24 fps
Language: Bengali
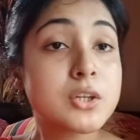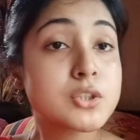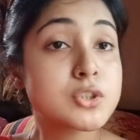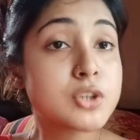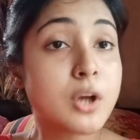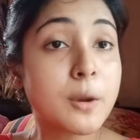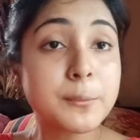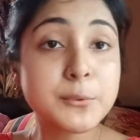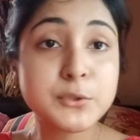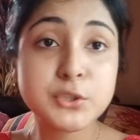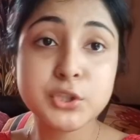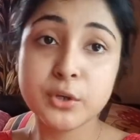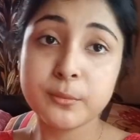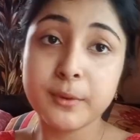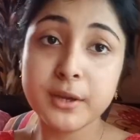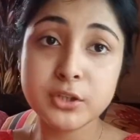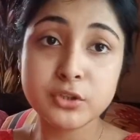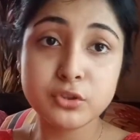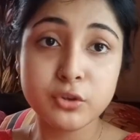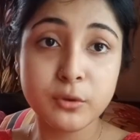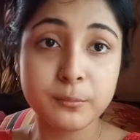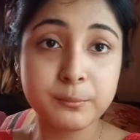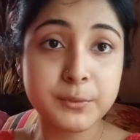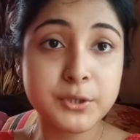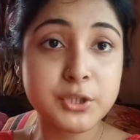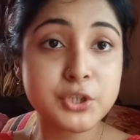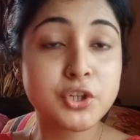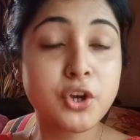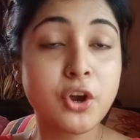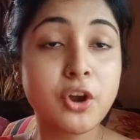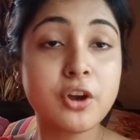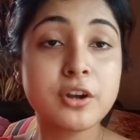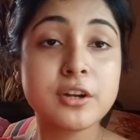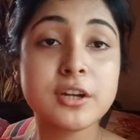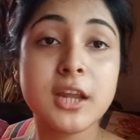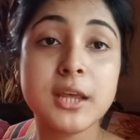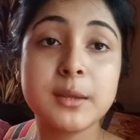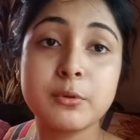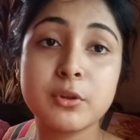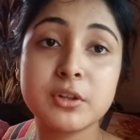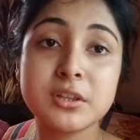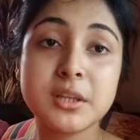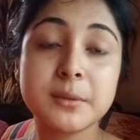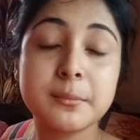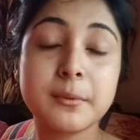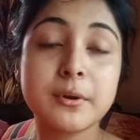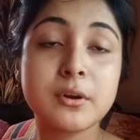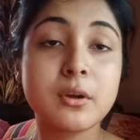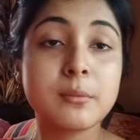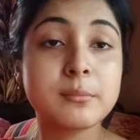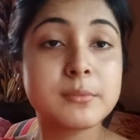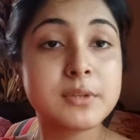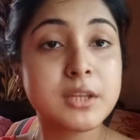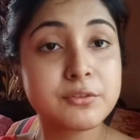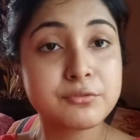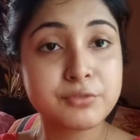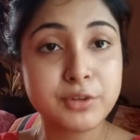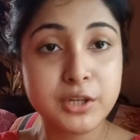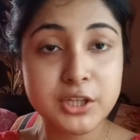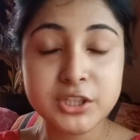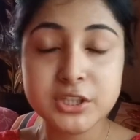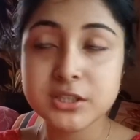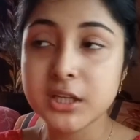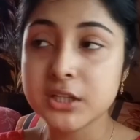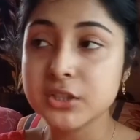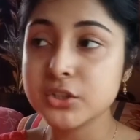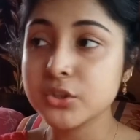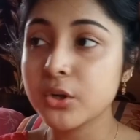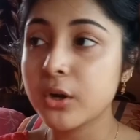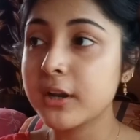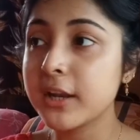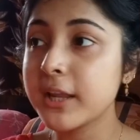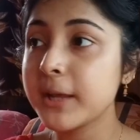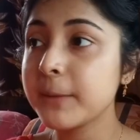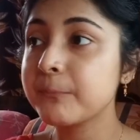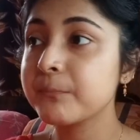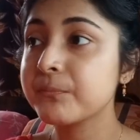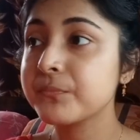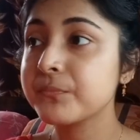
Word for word: সব সময় চব্বিশ ঘন্টাই বলতে পারো আমাদের ফ্রিজটা চলে